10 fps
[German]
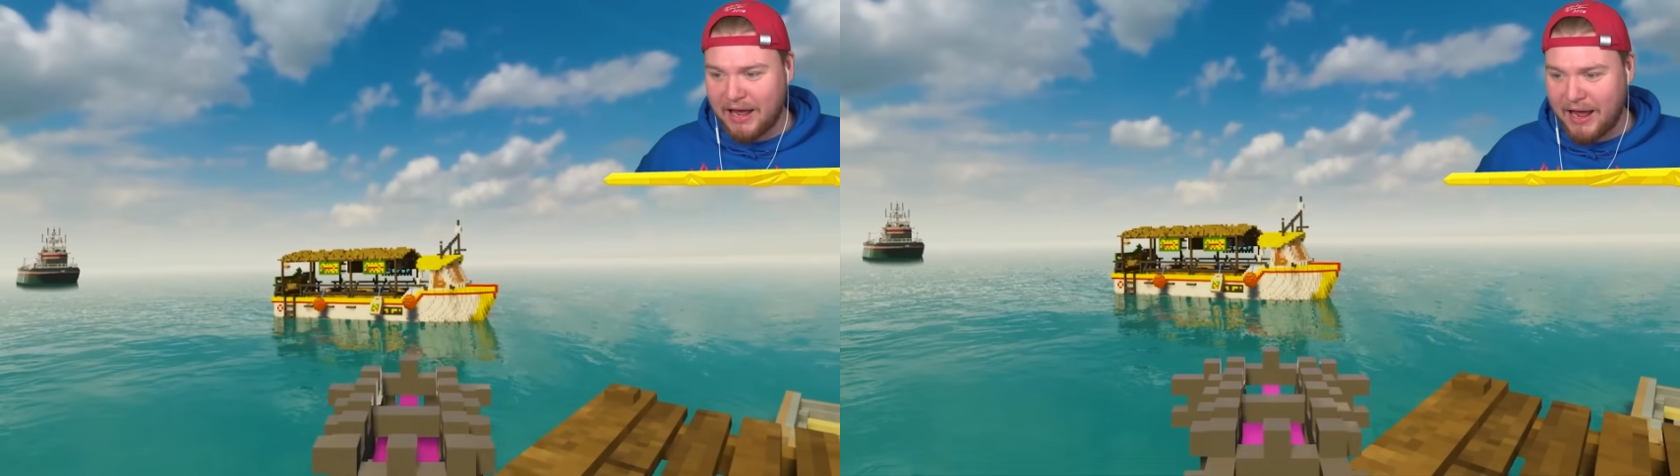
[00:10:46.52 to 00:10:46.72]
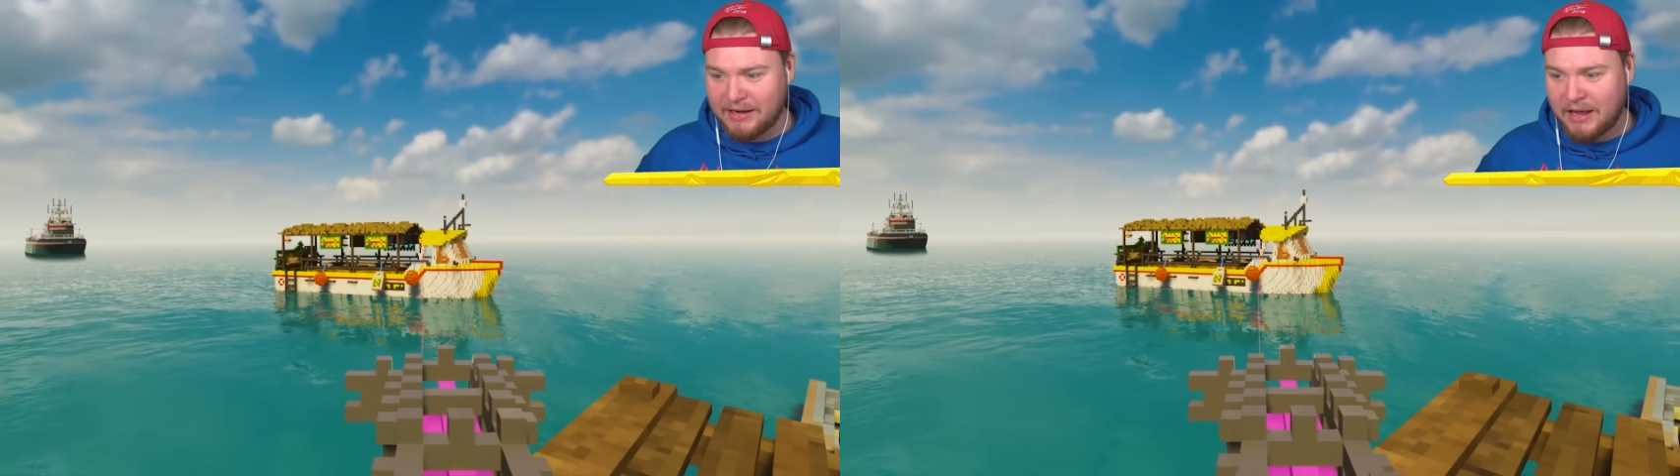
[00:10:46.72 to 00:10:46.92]

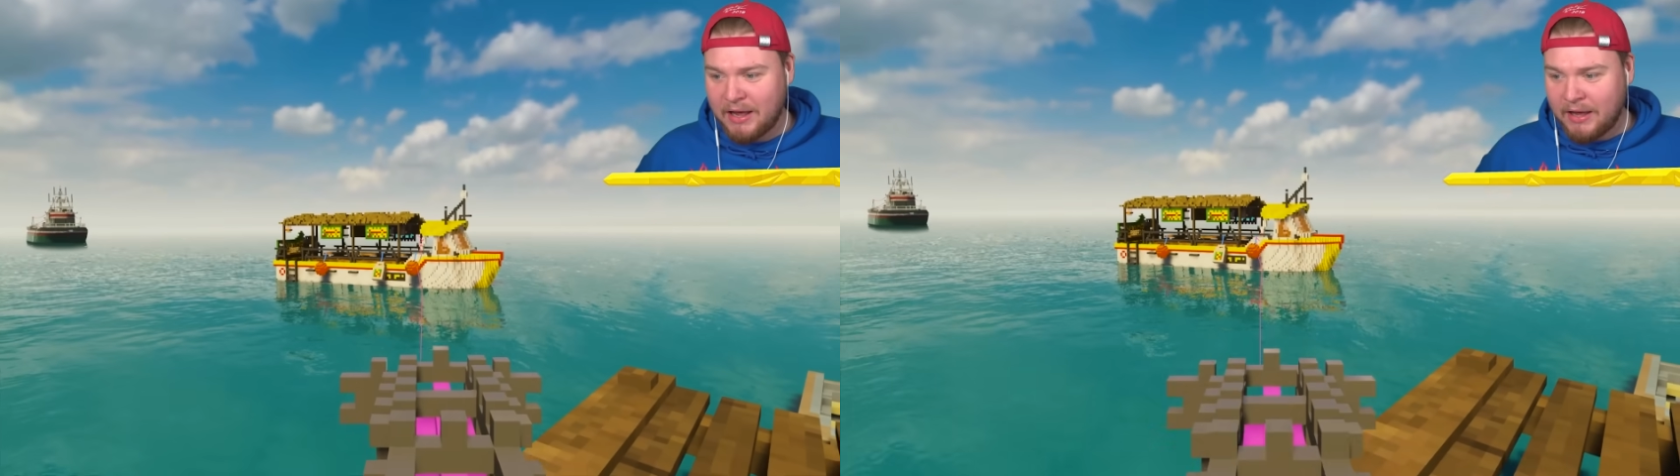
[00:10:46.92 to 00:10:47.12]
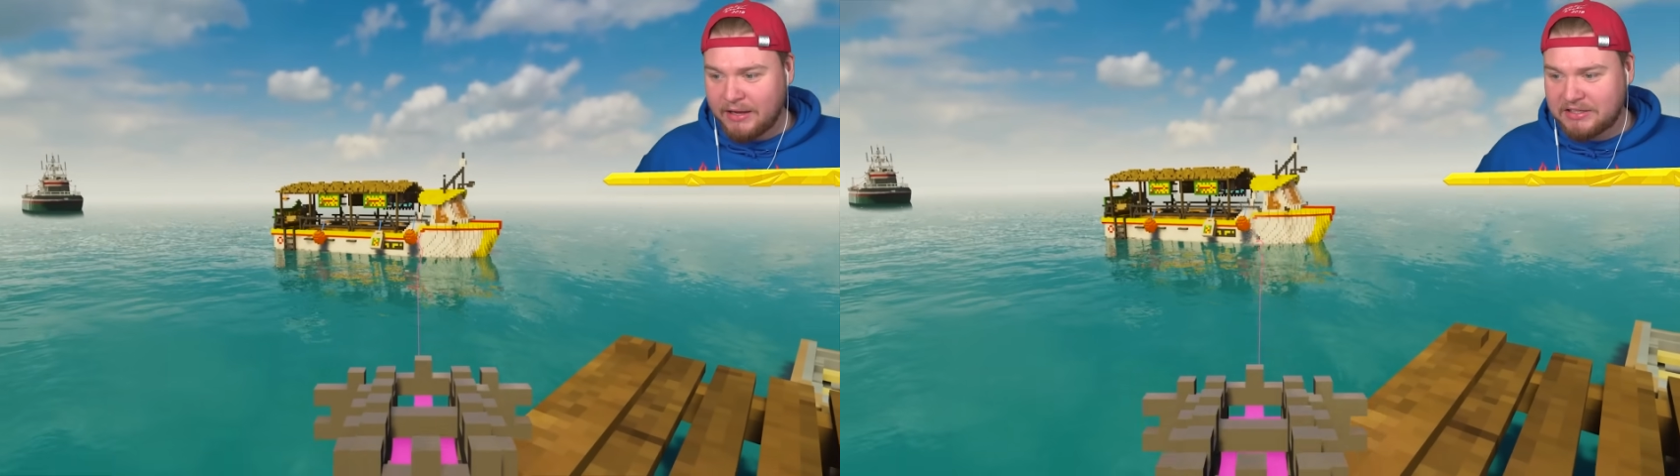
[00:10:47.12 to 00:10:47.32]
Nein,
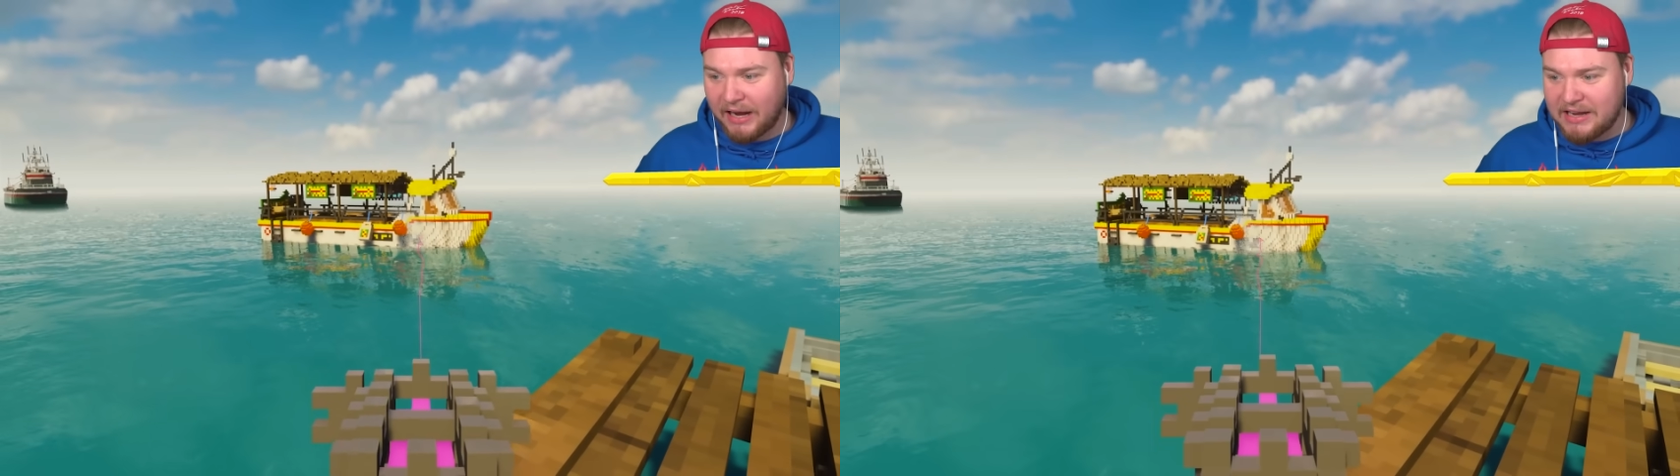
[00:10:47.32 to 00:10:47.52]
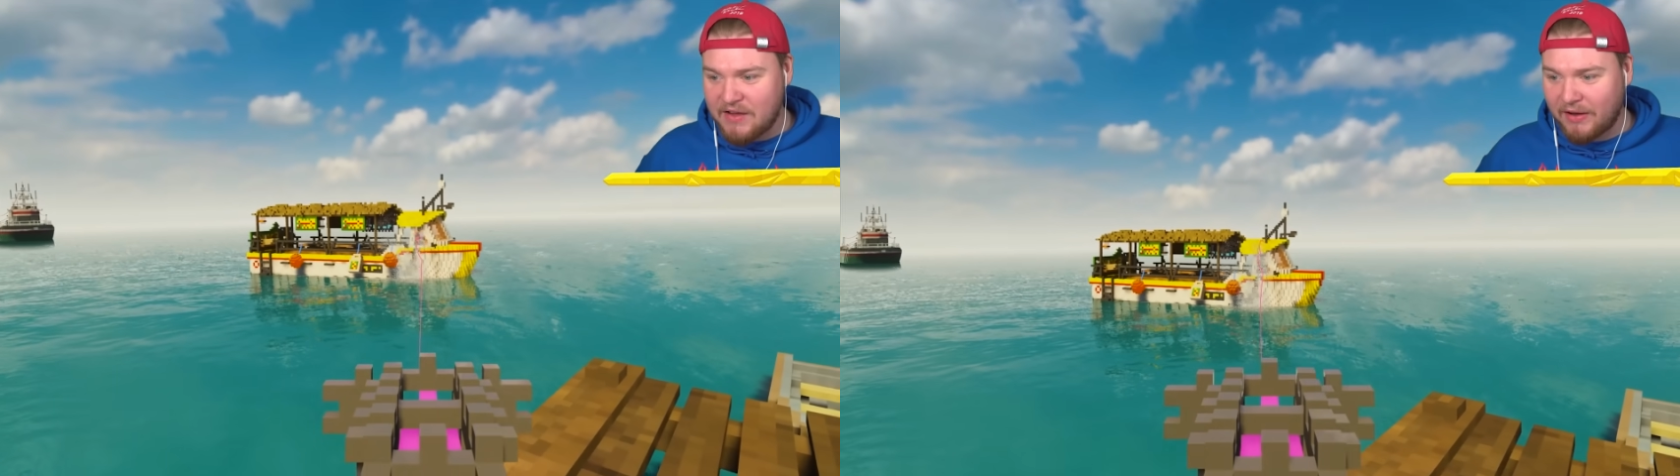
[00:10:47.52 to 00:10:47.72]
ich
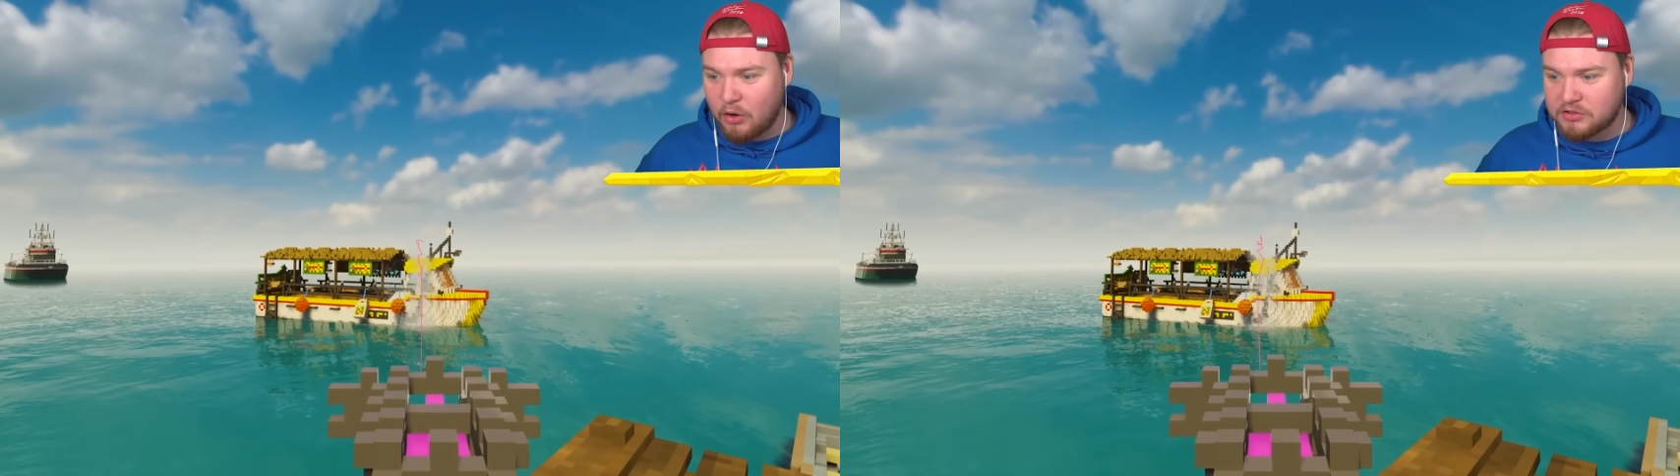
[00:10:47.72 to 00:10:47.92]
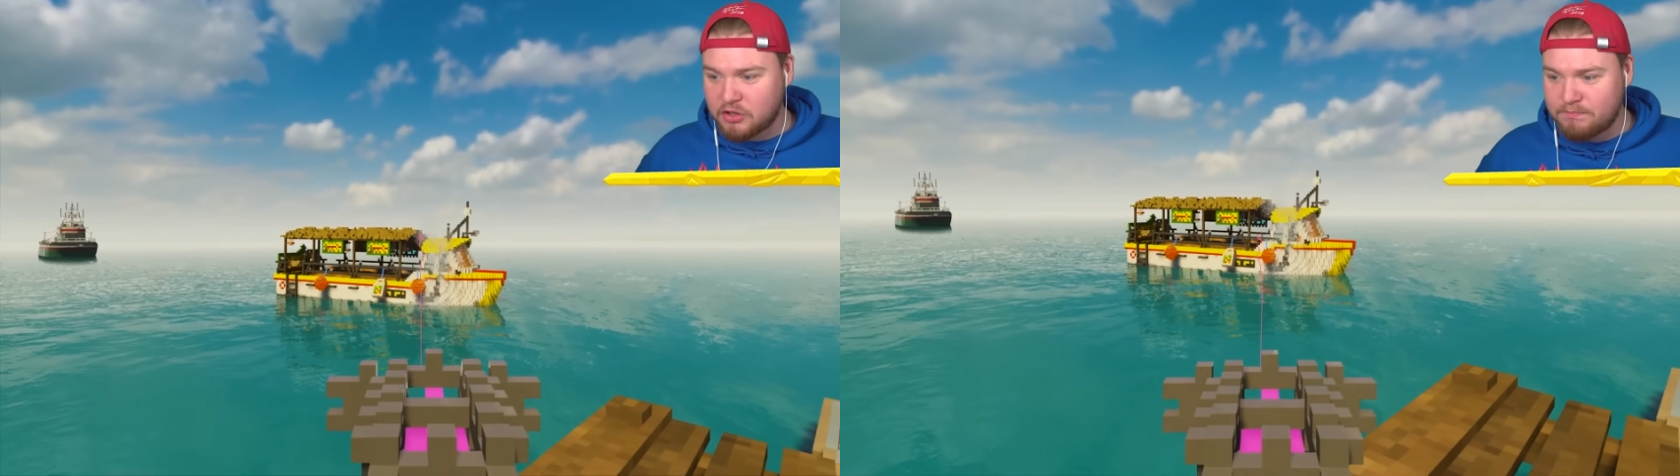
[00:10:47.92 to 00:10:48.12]
kann hier einfach
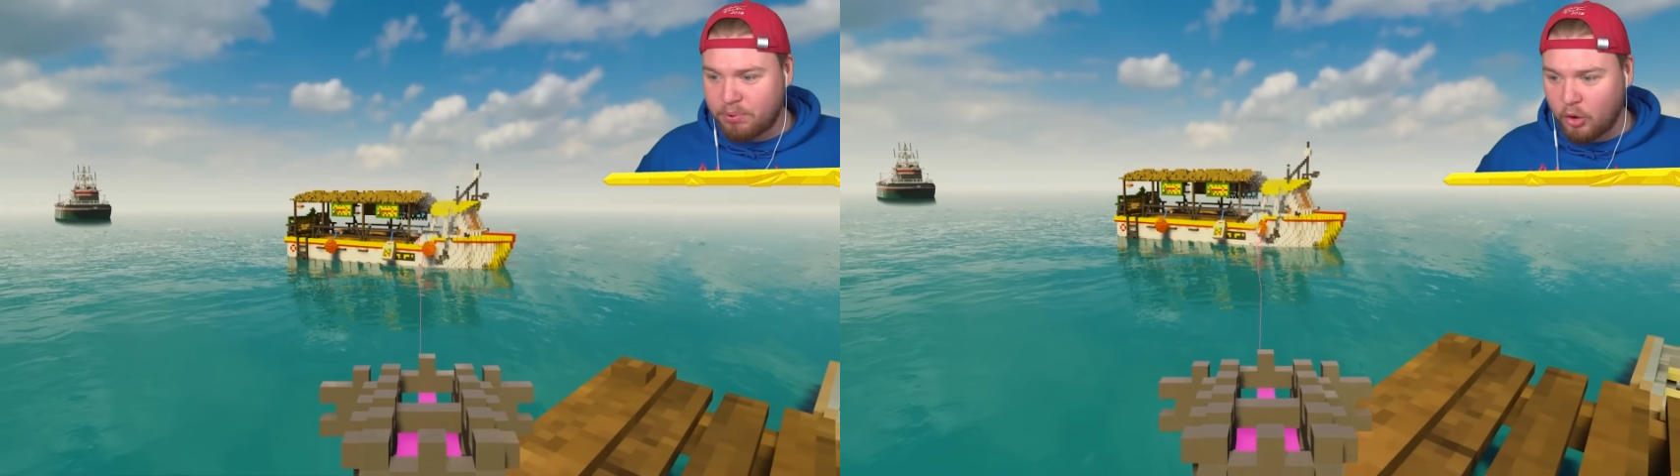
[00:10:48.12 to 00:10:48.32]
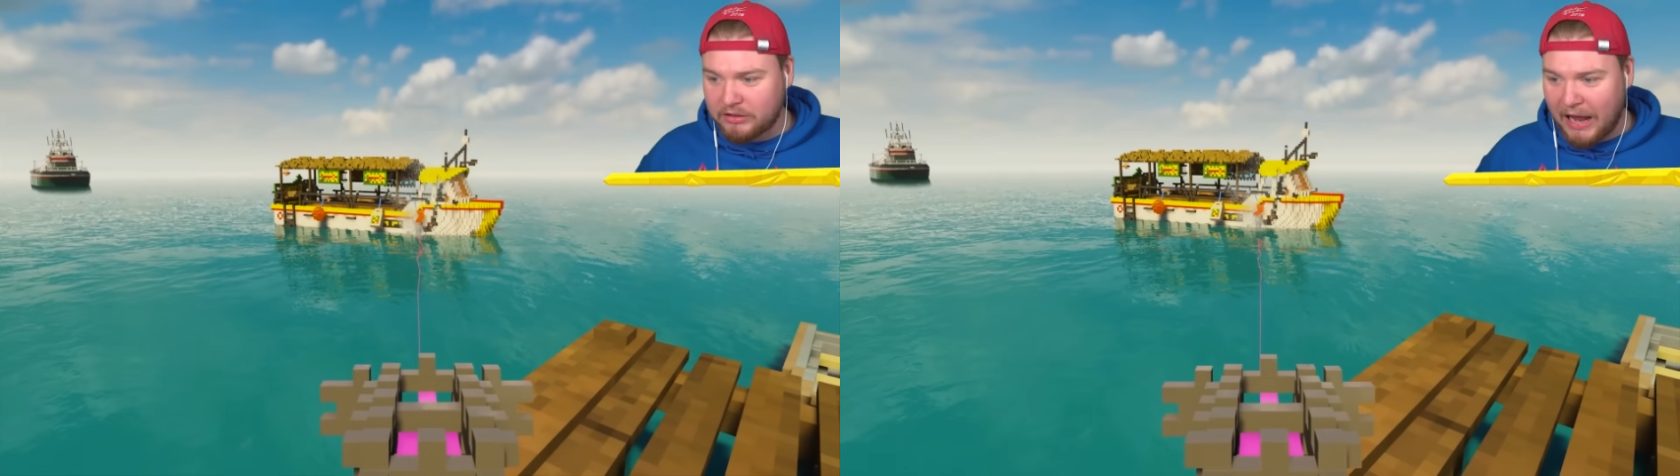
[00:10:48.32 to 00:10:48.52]
auch so ein Boot